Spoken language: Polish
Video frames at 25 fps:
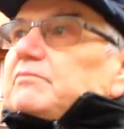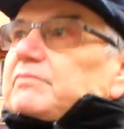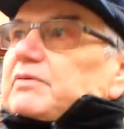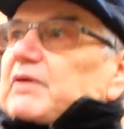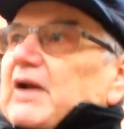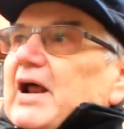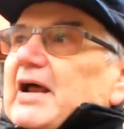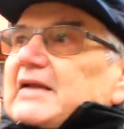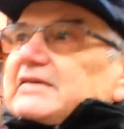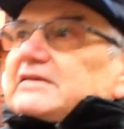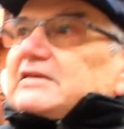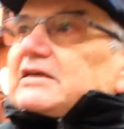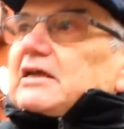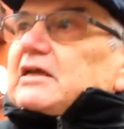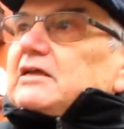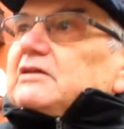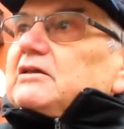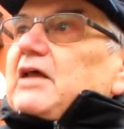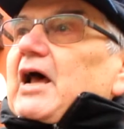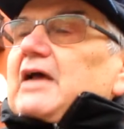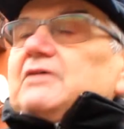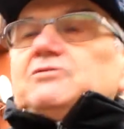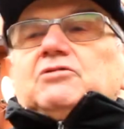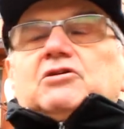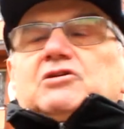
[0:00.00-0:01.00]
Pracę
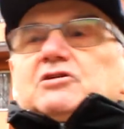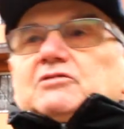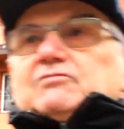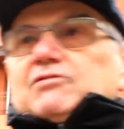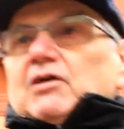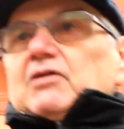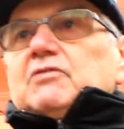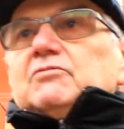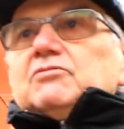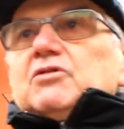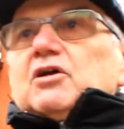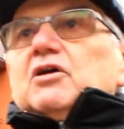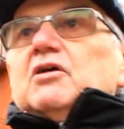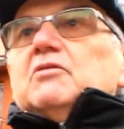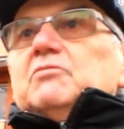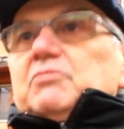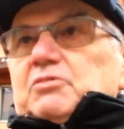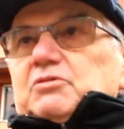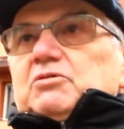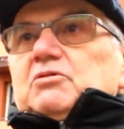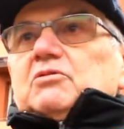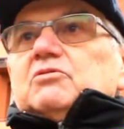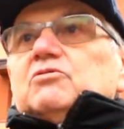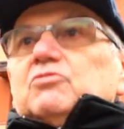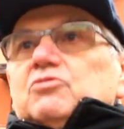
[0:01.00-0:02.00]
dać to jest swoją drogą,
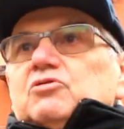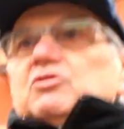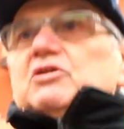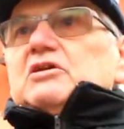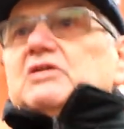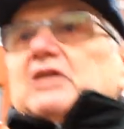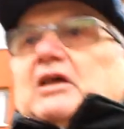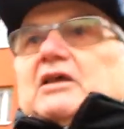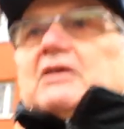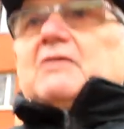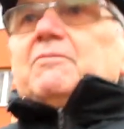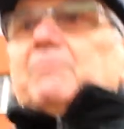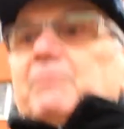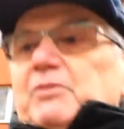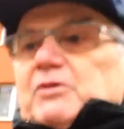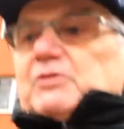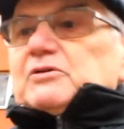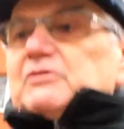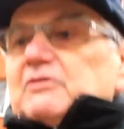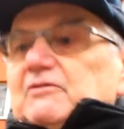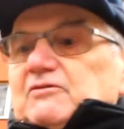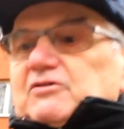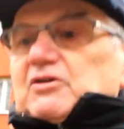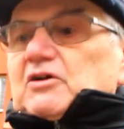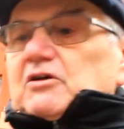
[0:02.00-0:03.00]
bo to dużo jest takich
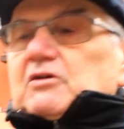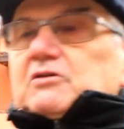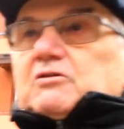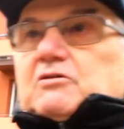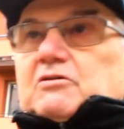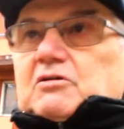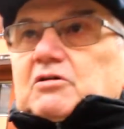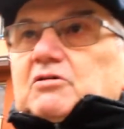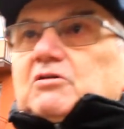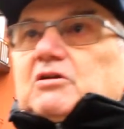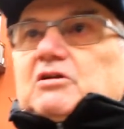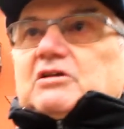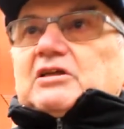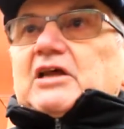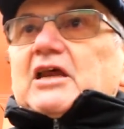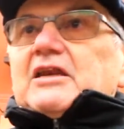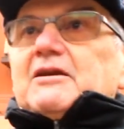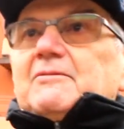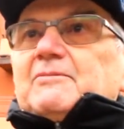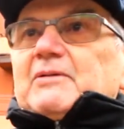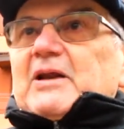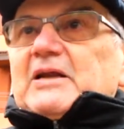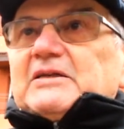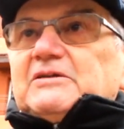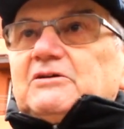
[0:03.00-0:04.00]
piusów, że on czy
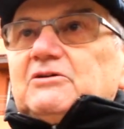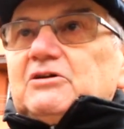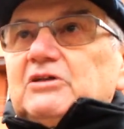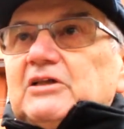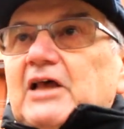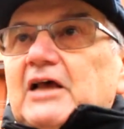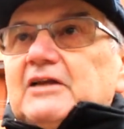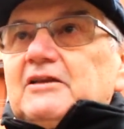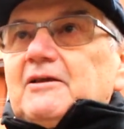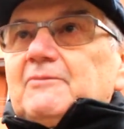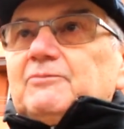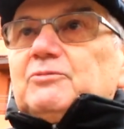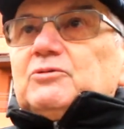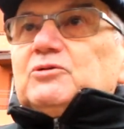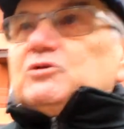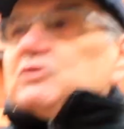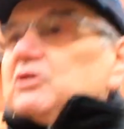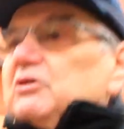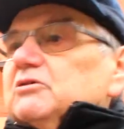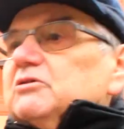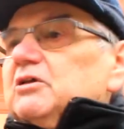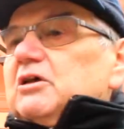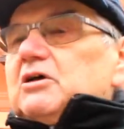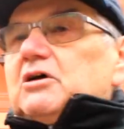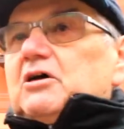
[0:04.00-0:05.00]
dostanie pracę, on i tak nie
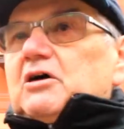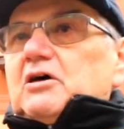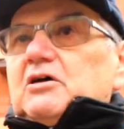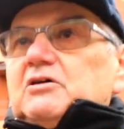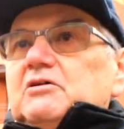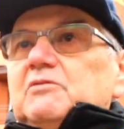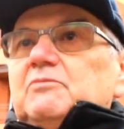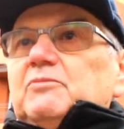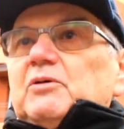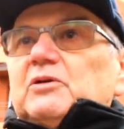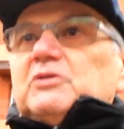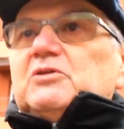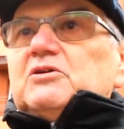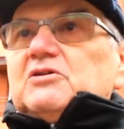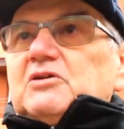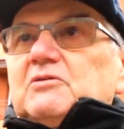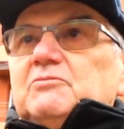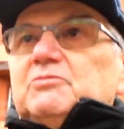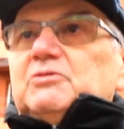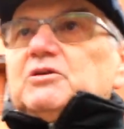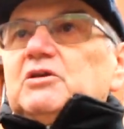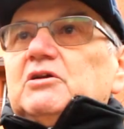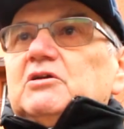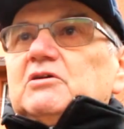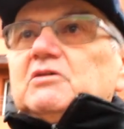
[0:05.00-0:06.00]
pójdzie. On tylko chodzi po to,
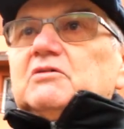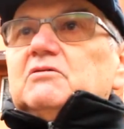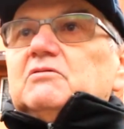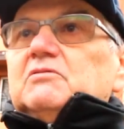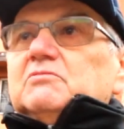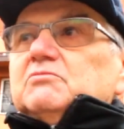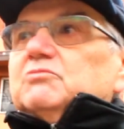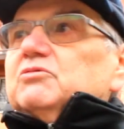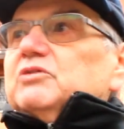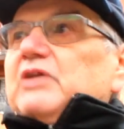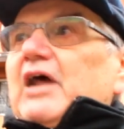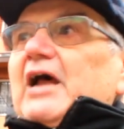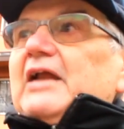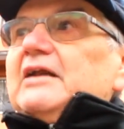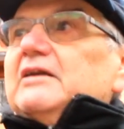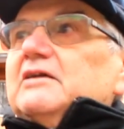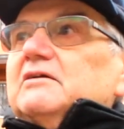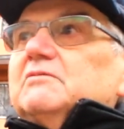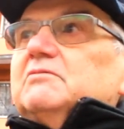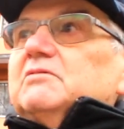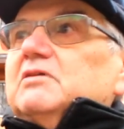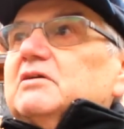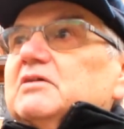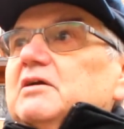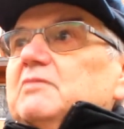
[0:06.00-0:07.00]
żeby tylko mu
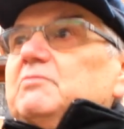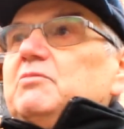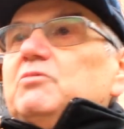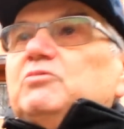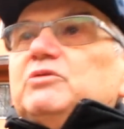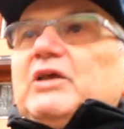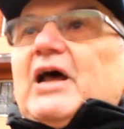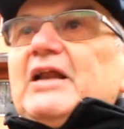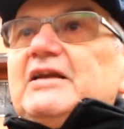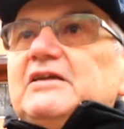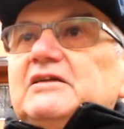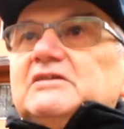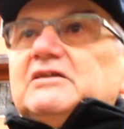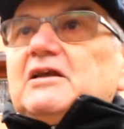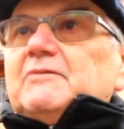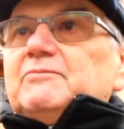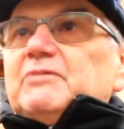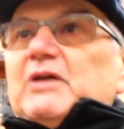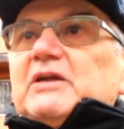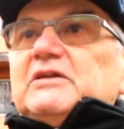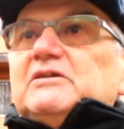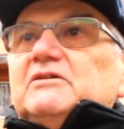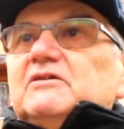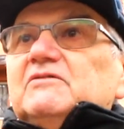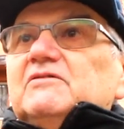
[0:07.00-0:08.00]
dali, żeby mu dali nie
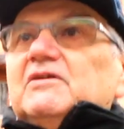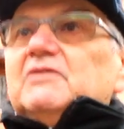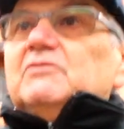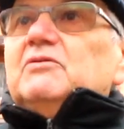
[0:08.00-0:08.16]
zapracował.